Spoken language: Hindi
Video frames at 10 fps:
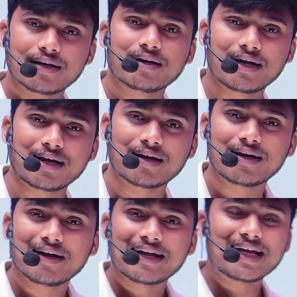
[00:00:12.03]
है ना
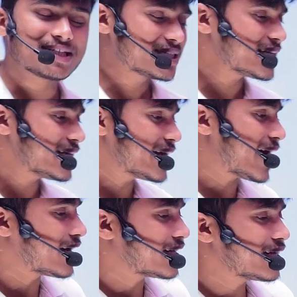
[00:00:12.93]
एन
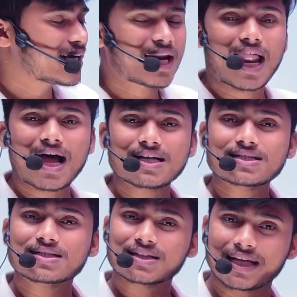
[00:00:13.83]
क्लास
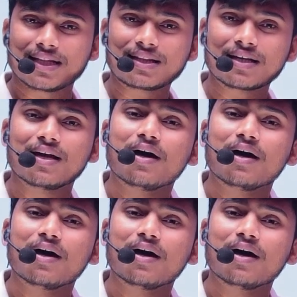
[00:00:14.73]
टेंथ